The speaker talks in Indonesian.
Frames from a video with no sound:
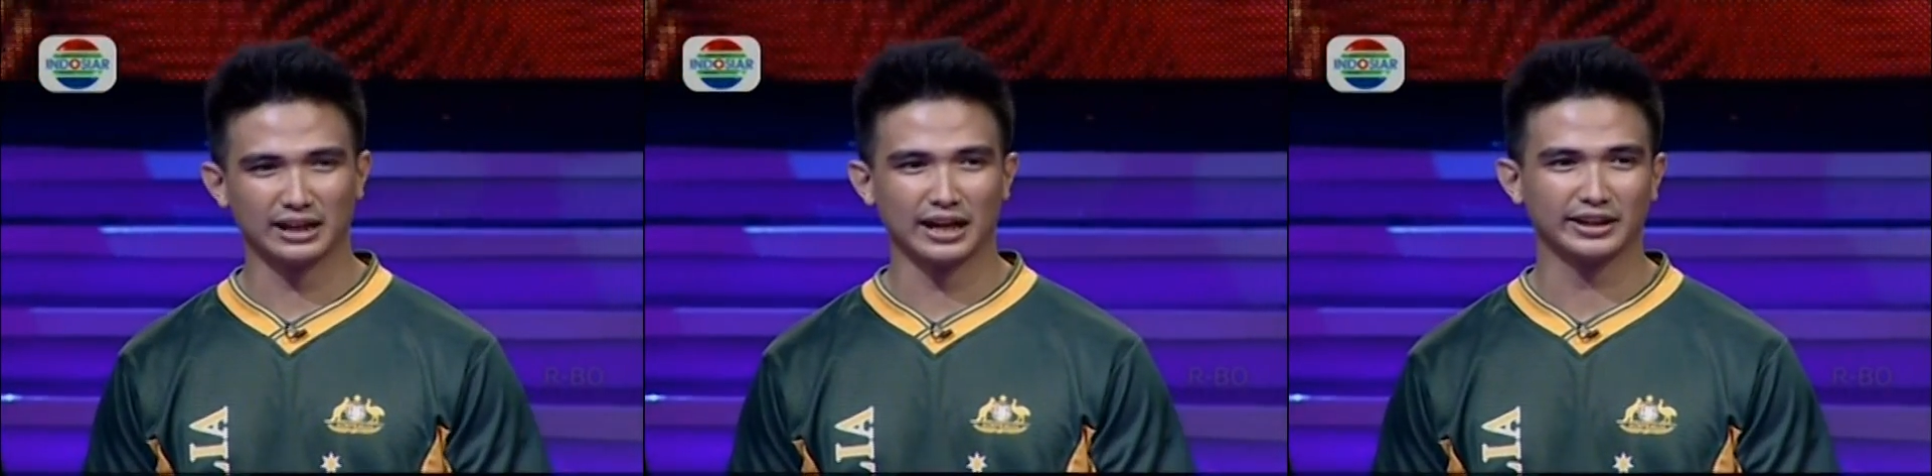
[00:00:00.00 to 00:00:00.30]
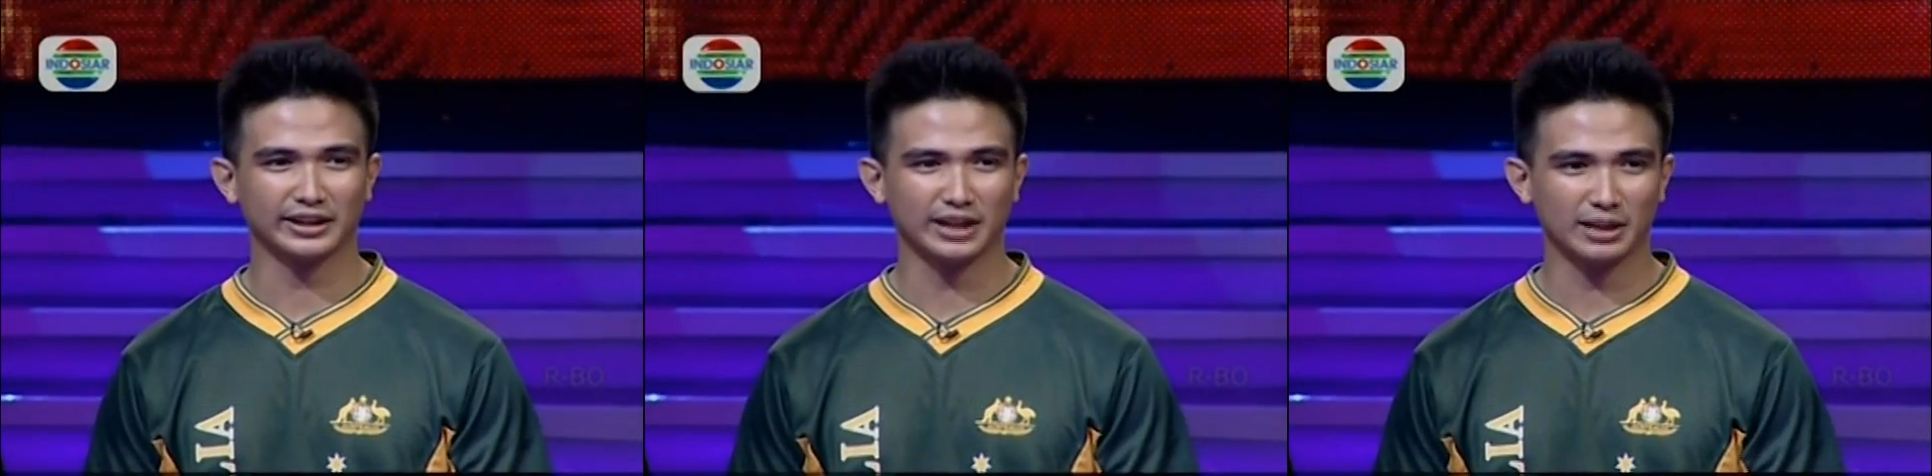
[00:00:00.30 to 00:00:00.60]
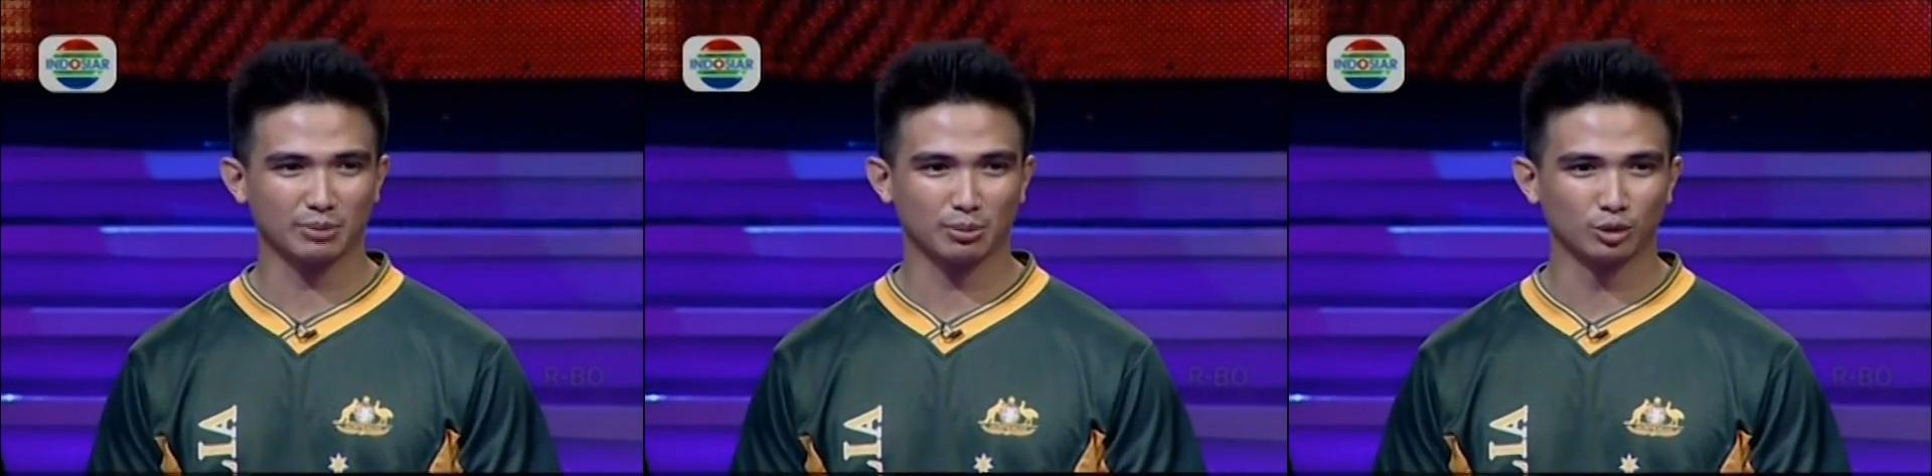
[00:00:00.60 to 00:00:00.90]
dan
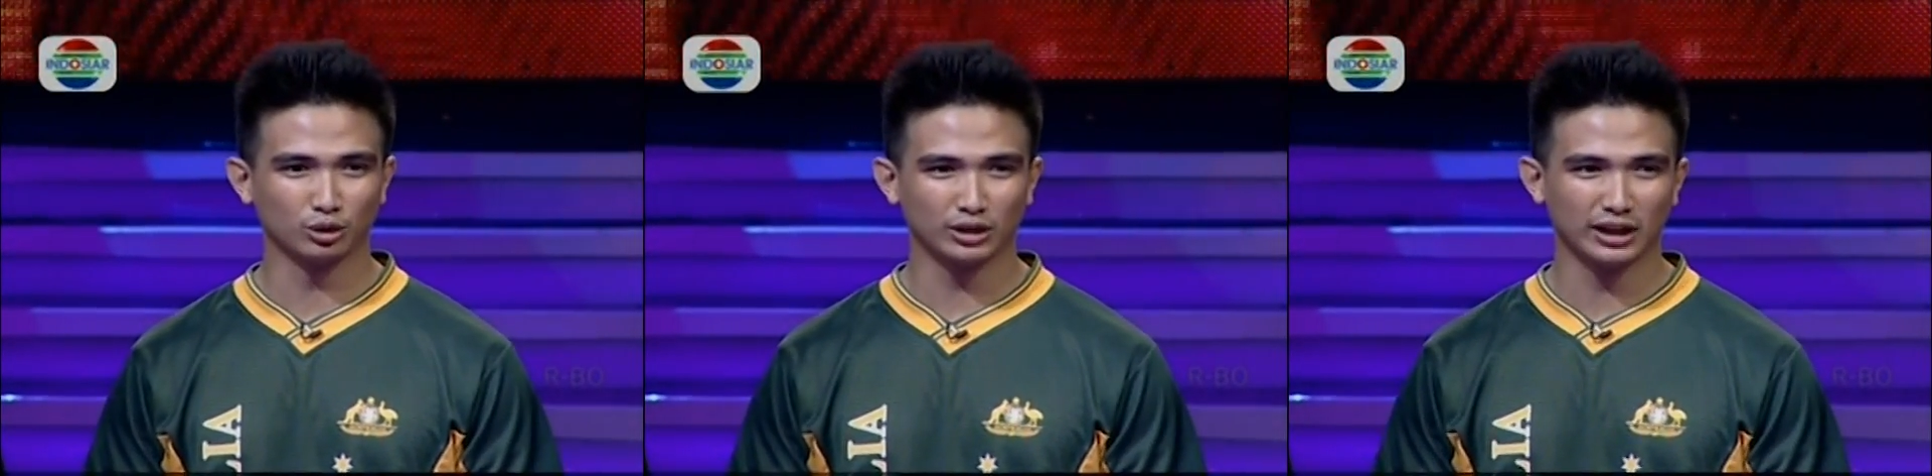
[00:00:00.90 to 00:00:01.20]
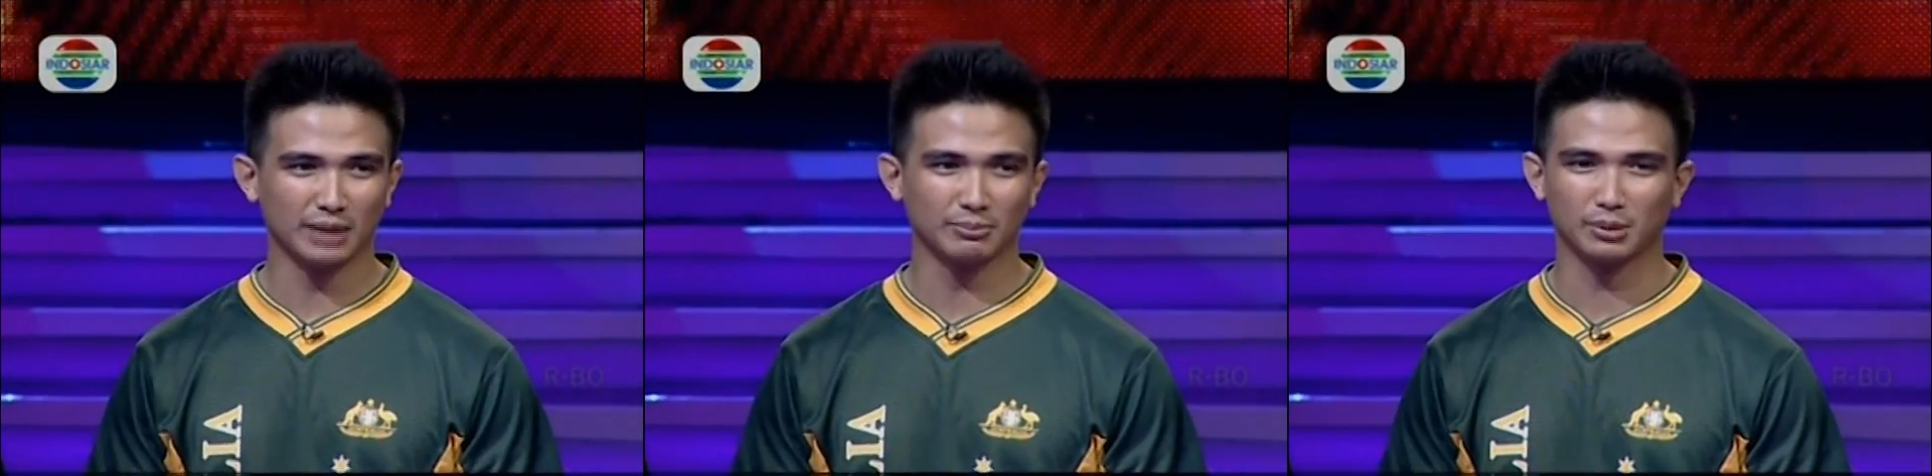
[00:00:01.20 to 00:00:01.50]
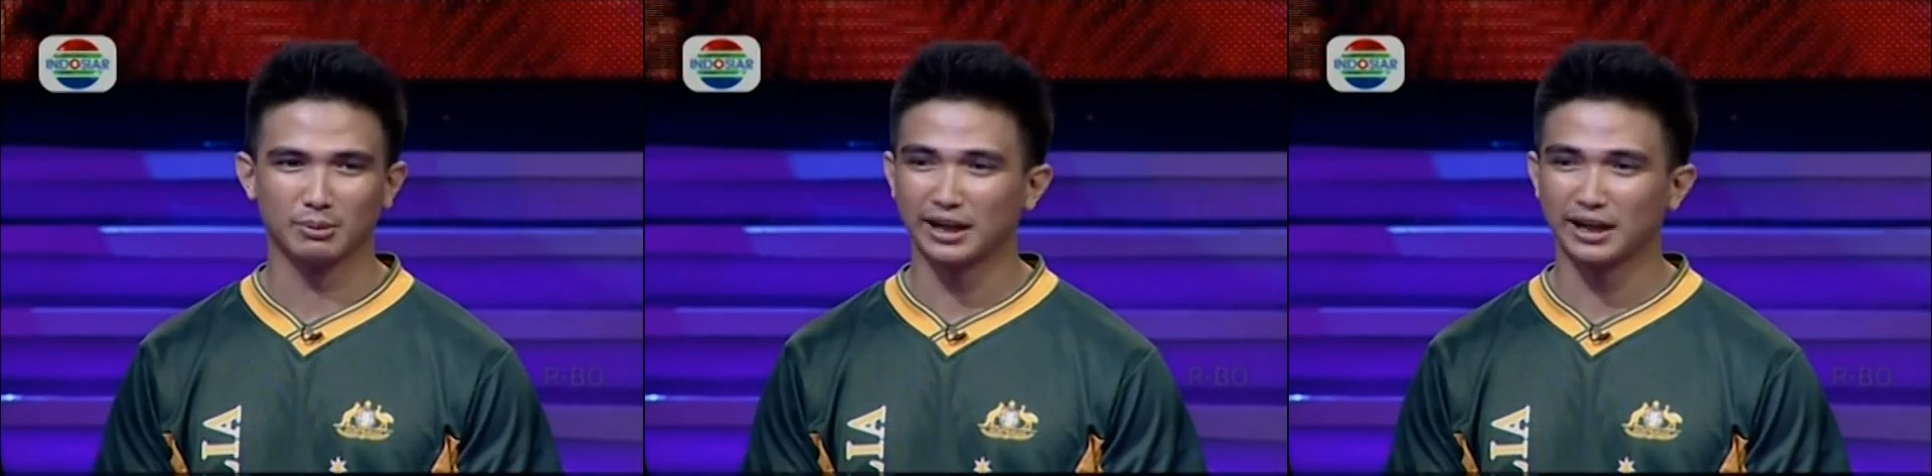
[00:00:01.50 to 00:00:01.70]
akhirnya berbuntut dengan